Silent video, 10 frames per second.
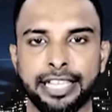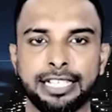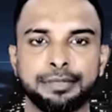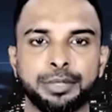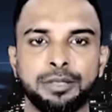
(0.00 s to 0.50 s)

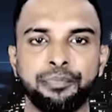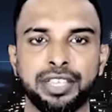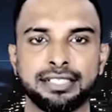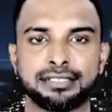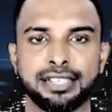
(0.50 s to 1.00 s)
இருப்பினும்
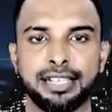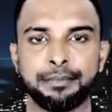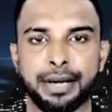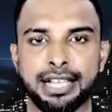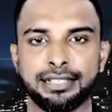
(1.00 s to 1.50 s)

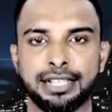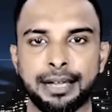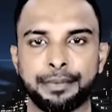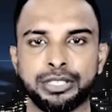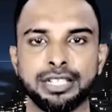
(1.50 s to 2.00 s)
இஸ்ரேலின்
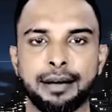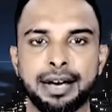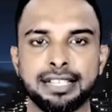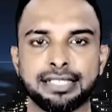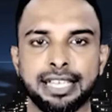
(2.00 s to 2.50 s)
பாதுகாப்புக்கு
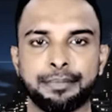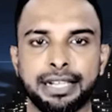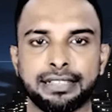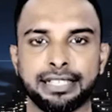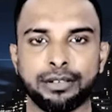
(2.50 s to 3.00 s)
ஹமாஸ்
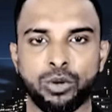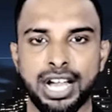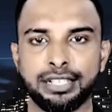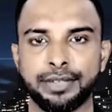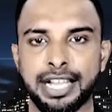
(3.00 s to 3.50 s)
ஏற்படுத்திய
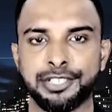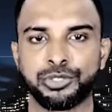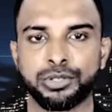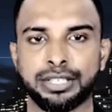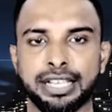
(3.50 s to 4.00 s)
ராணுவ
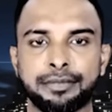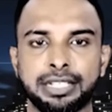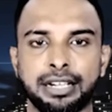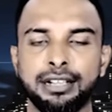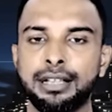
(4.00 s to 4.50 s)
அச்சுறுத்தலை
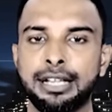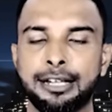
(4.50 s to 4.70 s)
அவர்கள்